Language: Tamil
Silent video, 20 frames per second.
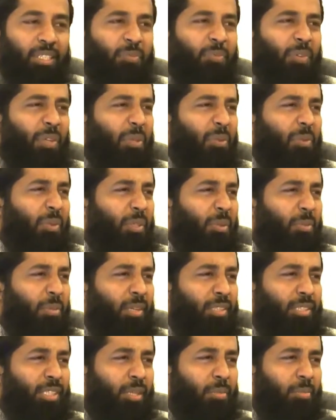இவருக்கு வந்து
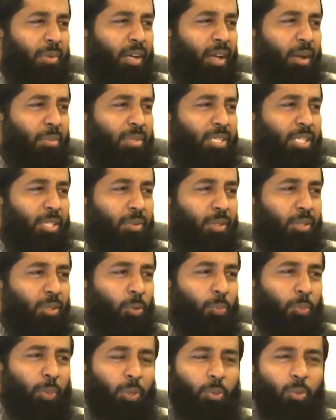மகாமிசிக்கு வந்து
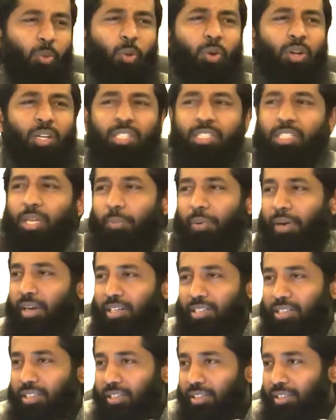அவர் பெரிய ஒரு டிஸ்டர்பாக
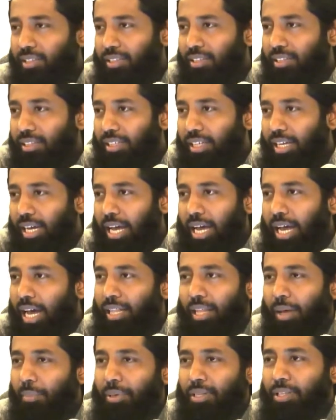என்ன செய்யுது
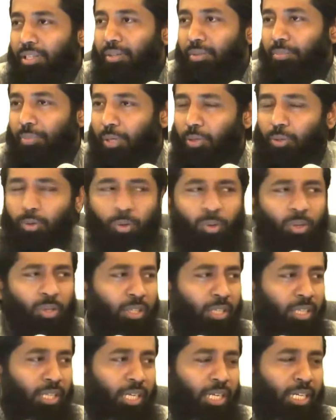அது அமைதி பெரிய ஒரு
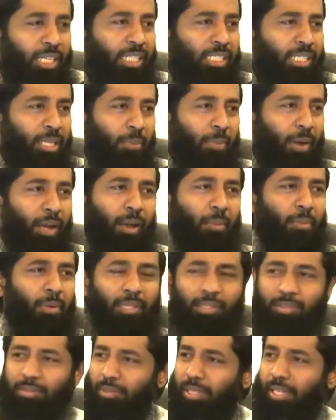டிஸ்டர்பாக
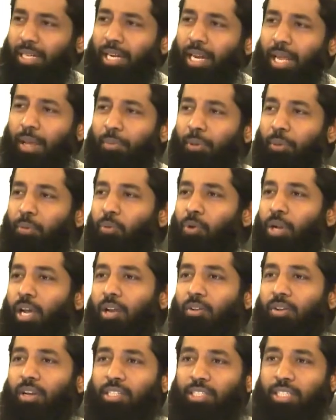அமைது என்னடா இப்படி
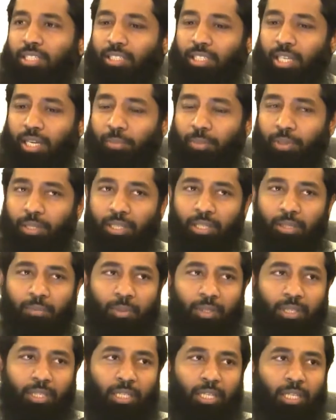முன்னால் அவர் என்ன செஞ்சிட்டார் இப்படி
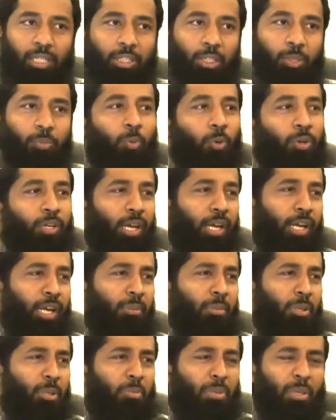இப்படி நிறுத்திட்டு போயிட்டார்
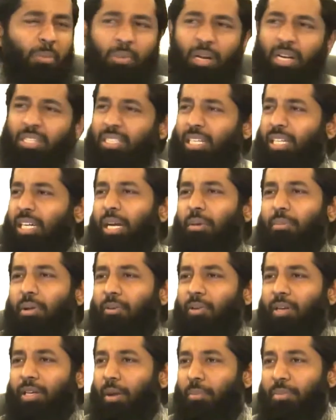என்பது மிக
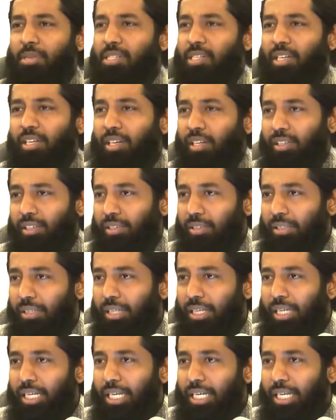மனசங்கடமாக இவருக்கு அமைஞ்சுக்கிட்டு இருக்குது